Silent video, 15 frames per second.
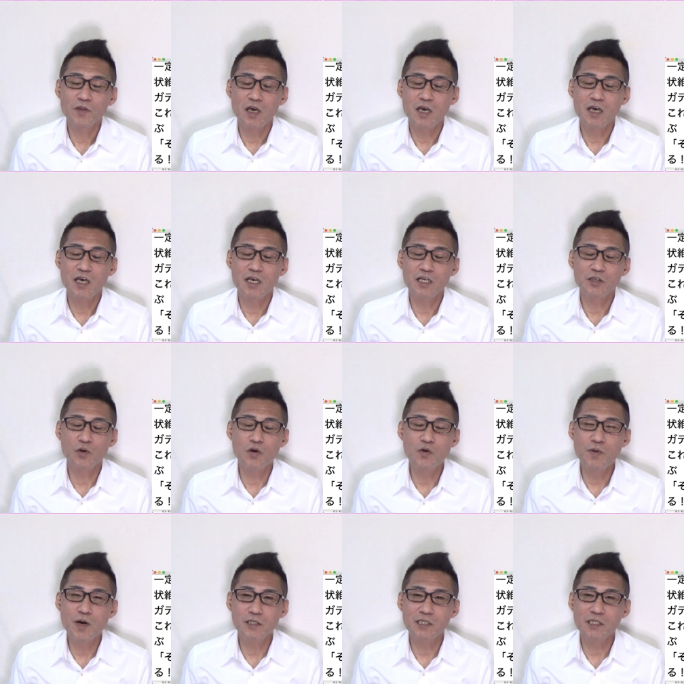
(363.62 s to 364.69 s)
えー、そろ
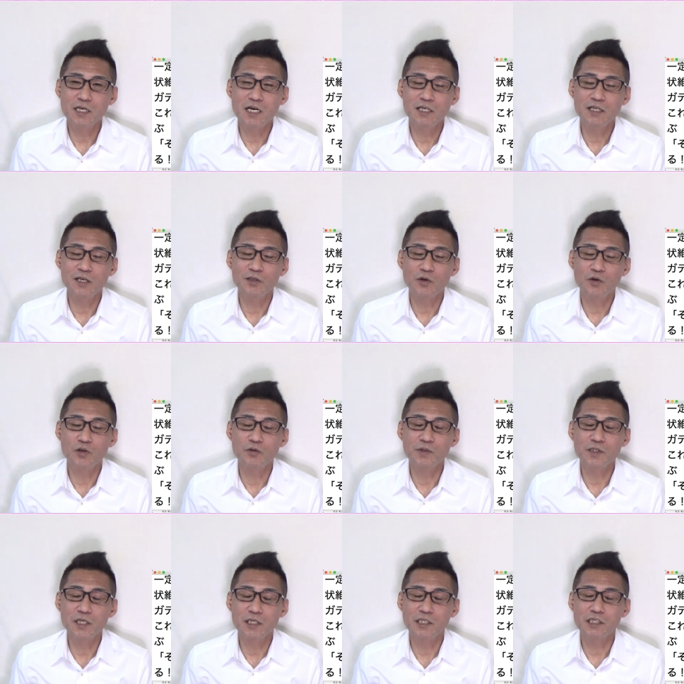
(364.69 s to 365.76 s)
ばんつかねえと
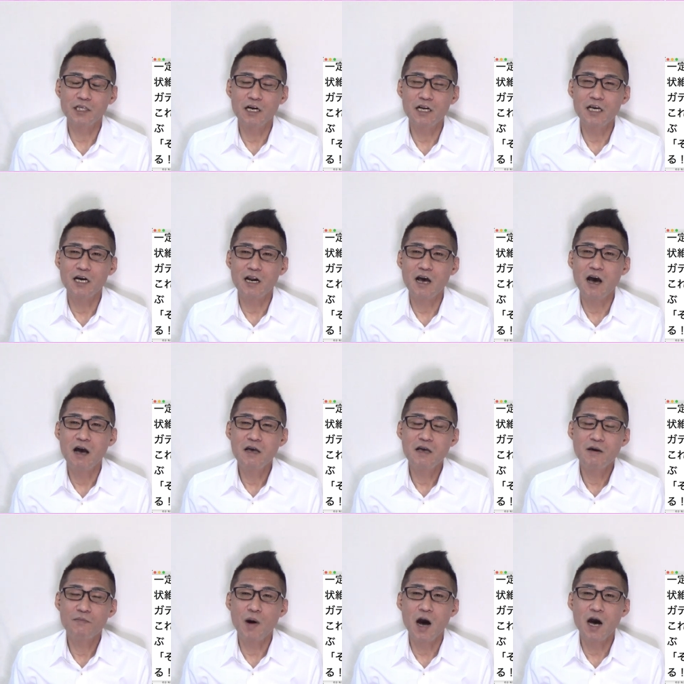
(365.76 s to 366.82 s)
指先つかねえから、
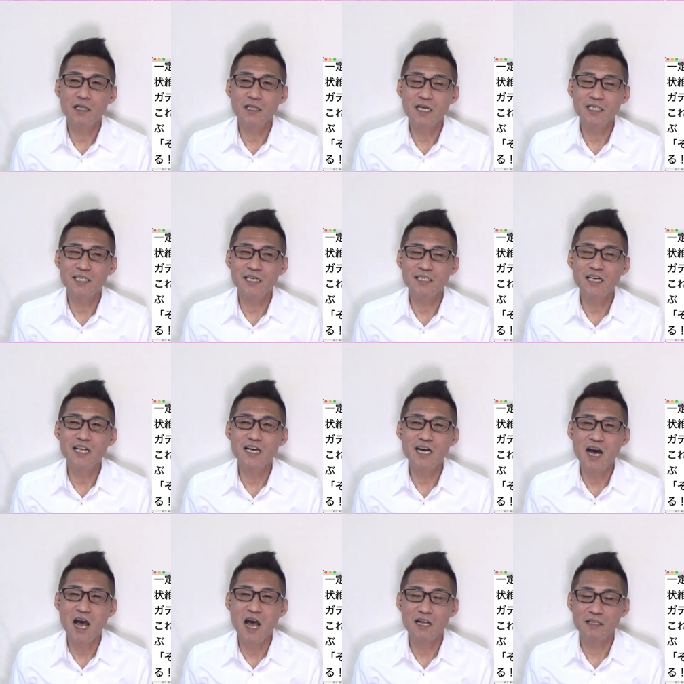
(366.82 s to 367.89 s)
バカになっちゃうんじゃねえ
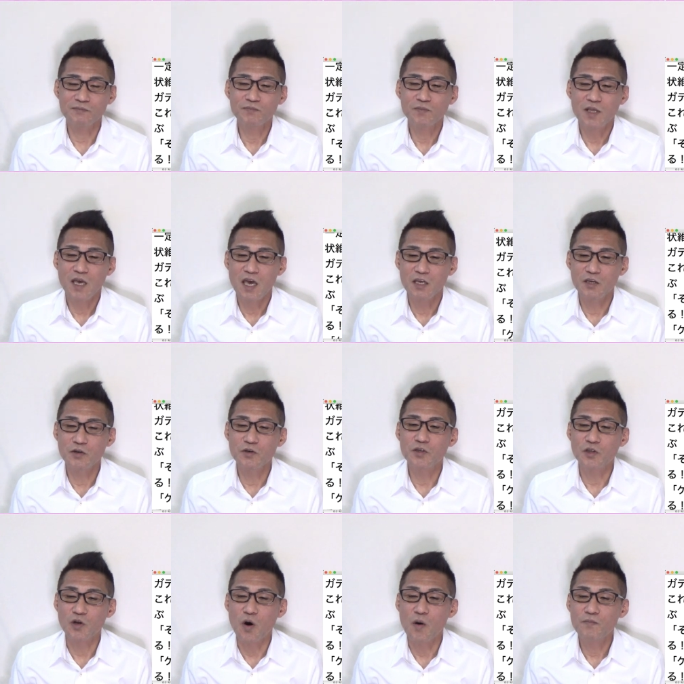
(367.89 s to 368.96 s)
かっていう
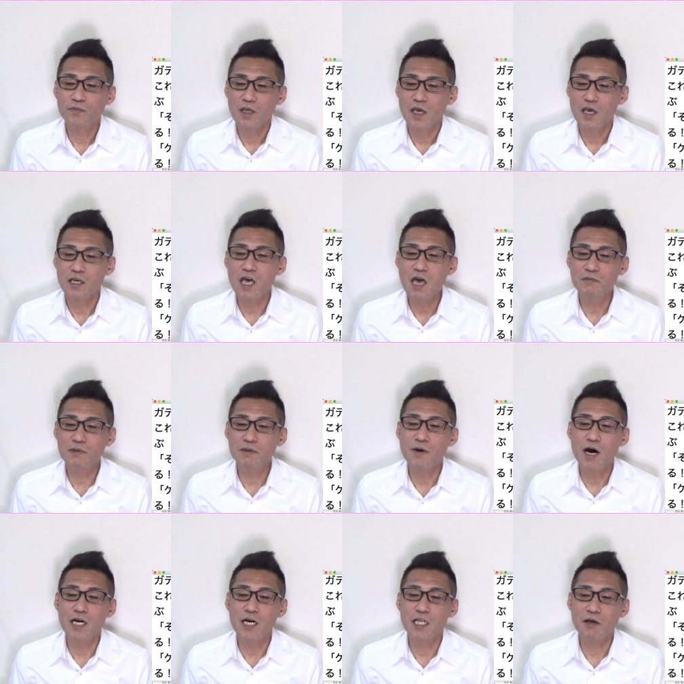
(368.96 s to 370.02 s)
人、えー、ゲーム
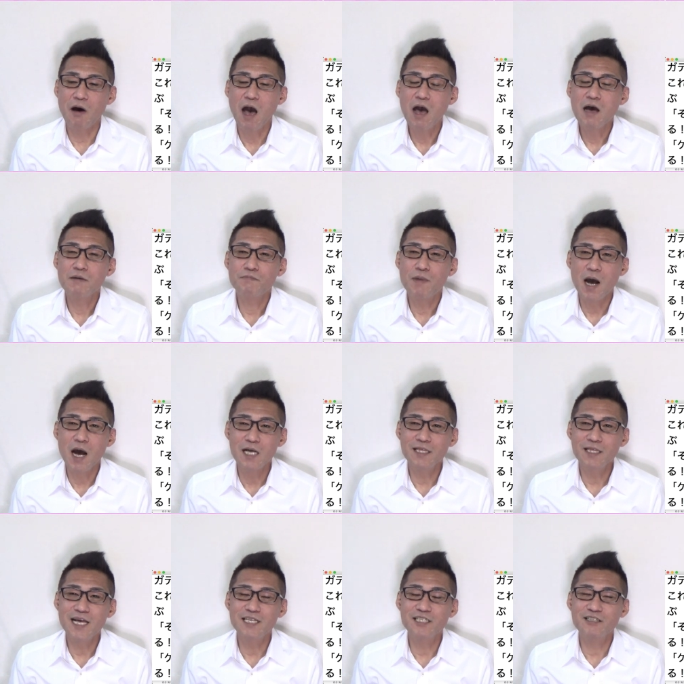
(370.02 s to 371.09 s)
ばかりではバカ
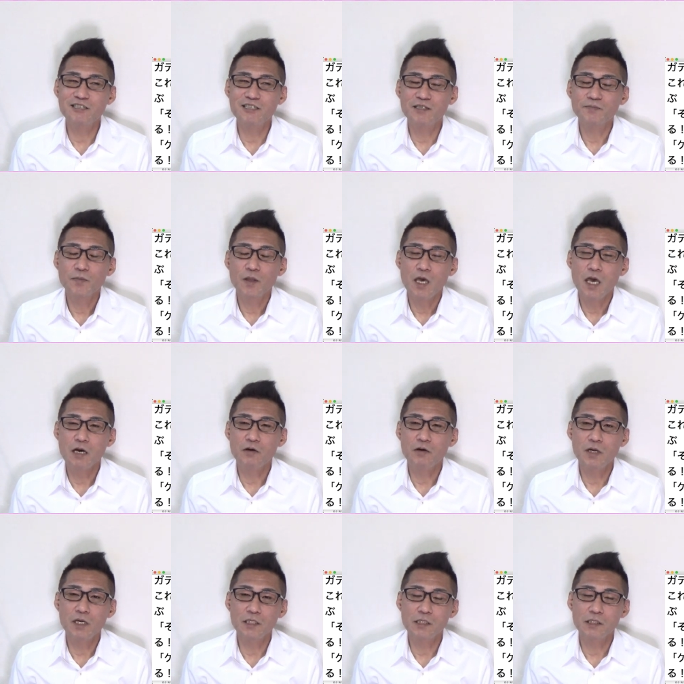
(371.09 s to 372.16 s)
になる、えー、
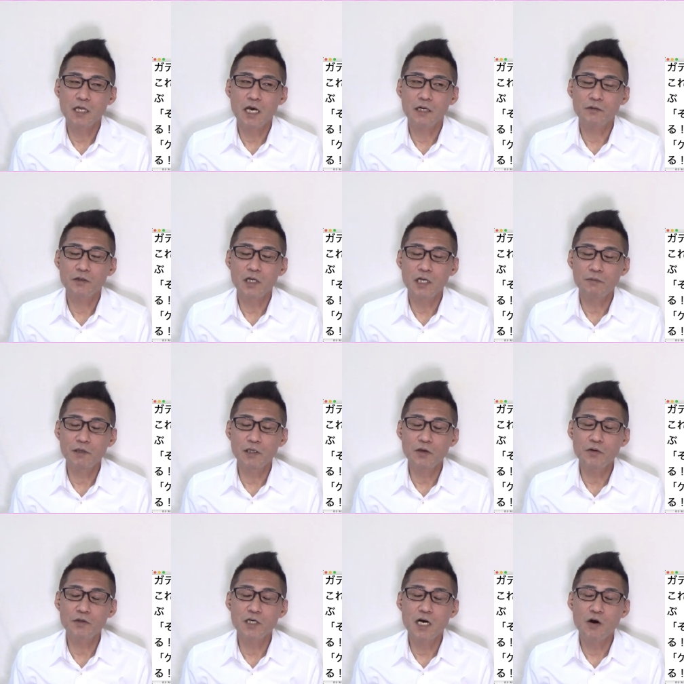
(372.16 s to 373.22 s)
これですね、あの、テレビ
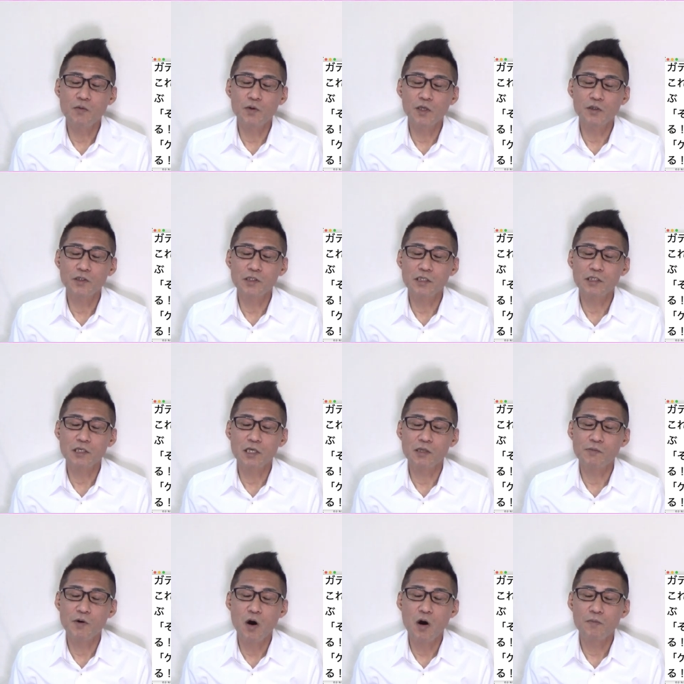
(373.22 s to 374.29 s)
局が主に言ってたんですけれど
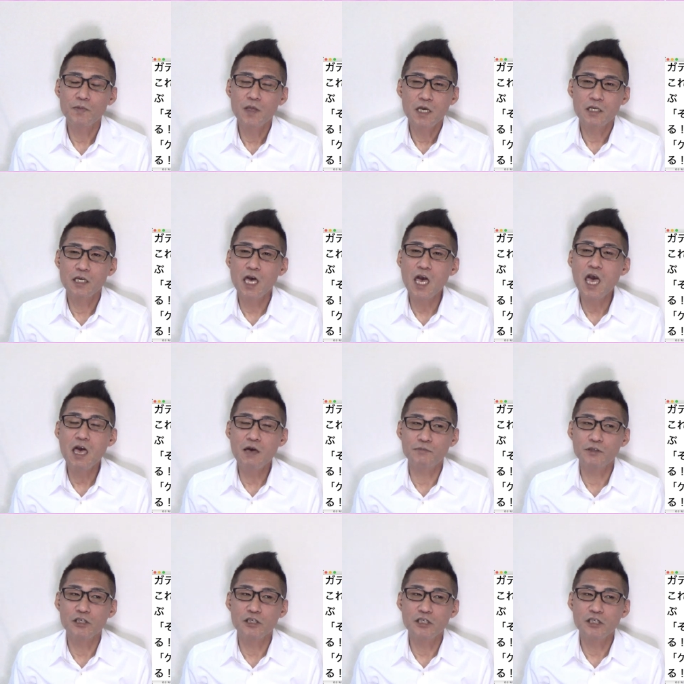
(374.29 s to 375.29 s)
も、ゲー